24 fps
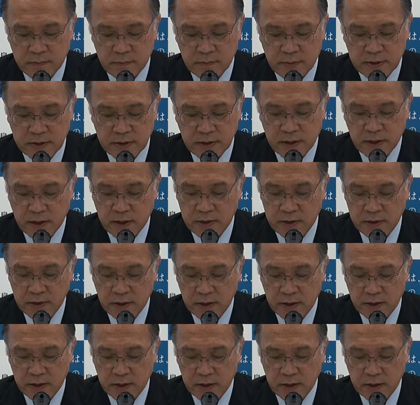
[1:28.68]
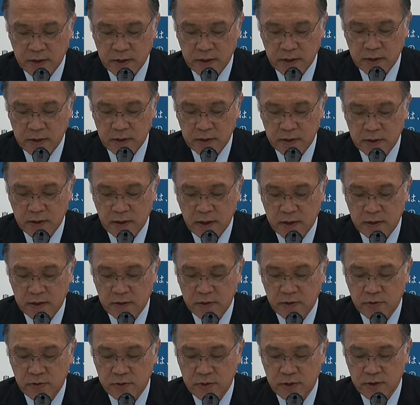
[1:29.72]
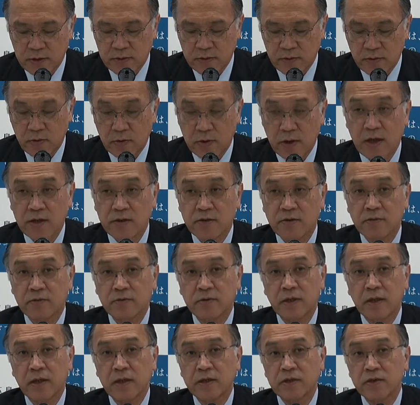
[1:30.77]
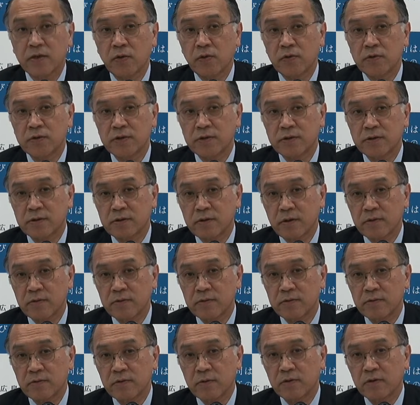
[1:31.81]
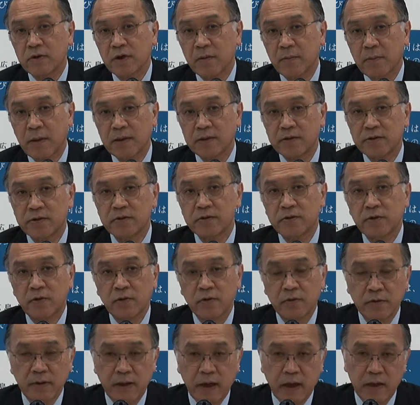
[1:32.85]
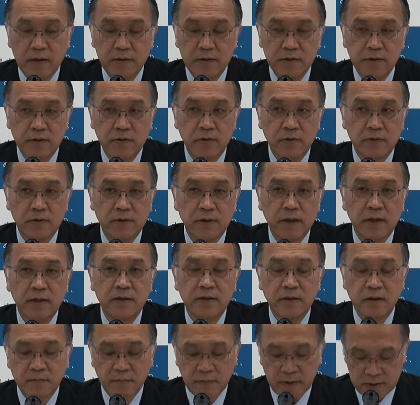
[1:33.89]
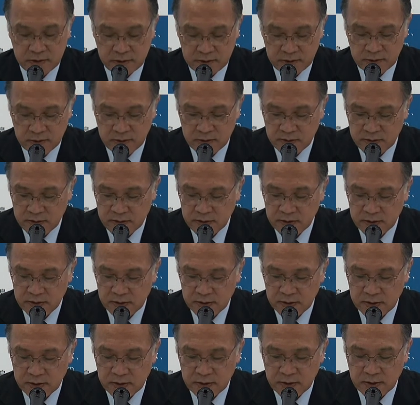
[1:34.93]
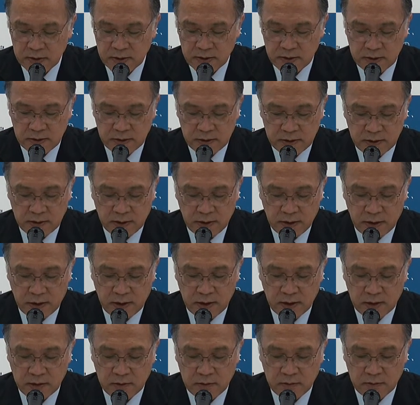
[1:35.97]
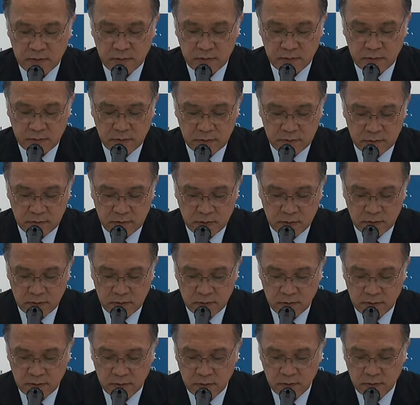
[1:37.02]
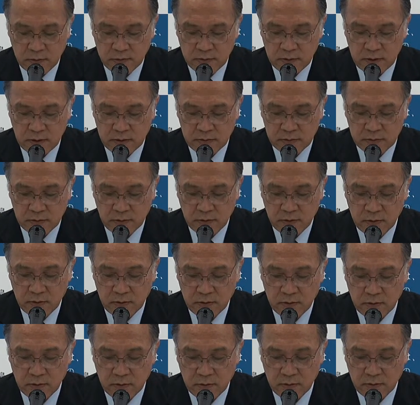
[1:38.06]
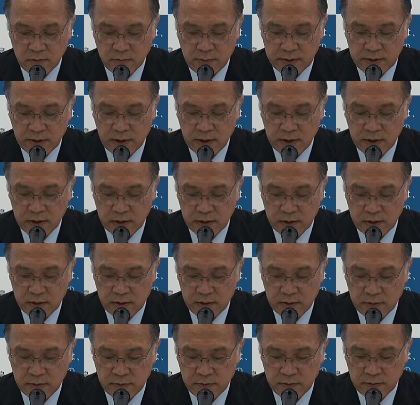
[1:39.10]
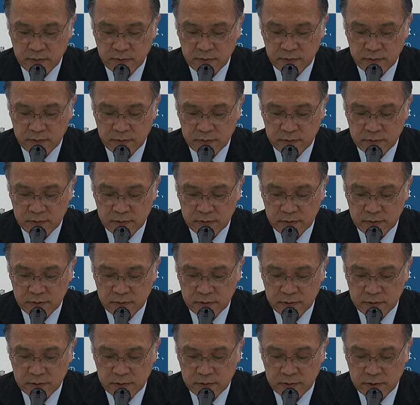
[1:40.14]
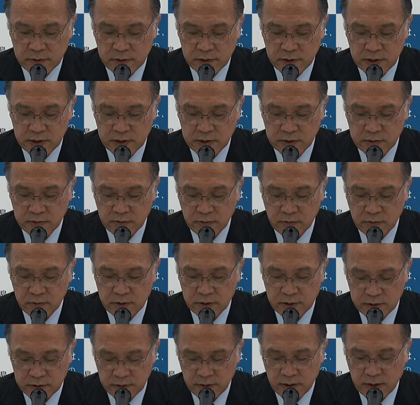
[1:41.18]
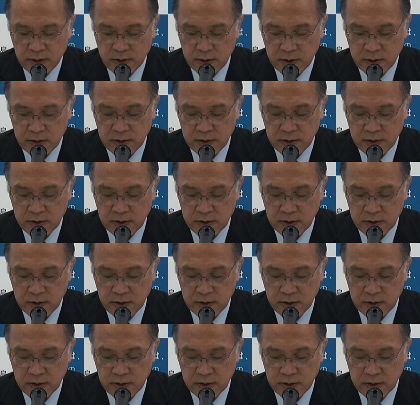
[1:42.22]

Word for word: まあ、世界的研究拠点の継続的創出ということがまあ重要な事項になっています。でこの本学の、まあ、研究シーズをですね、